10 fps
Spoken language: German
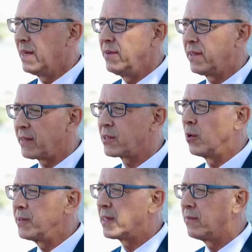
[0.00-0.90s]
wenn wir das
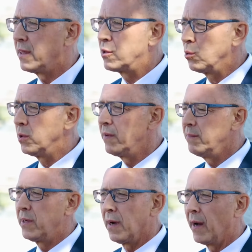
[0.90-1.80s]
konsequent tun,
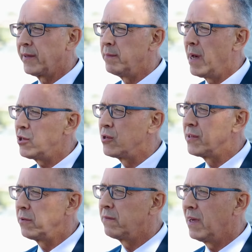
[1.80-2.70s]
wenn wir nah an den Menschen
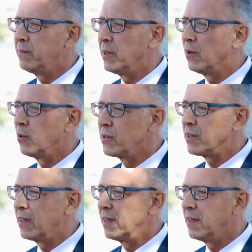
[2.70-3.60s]
sind und wenn wir
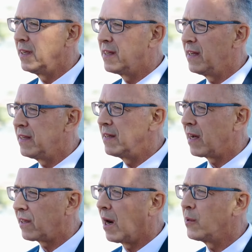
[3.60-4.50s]
unsere Ideen
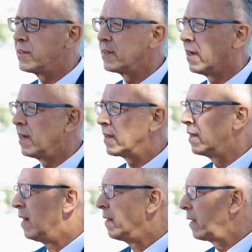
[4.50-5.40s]
nach draußen tragen,
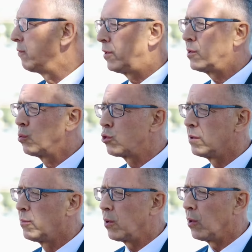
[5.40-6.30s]
dann wird die
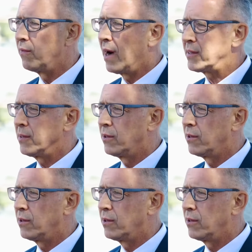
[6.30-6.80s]
Zustimmung auch wachsen.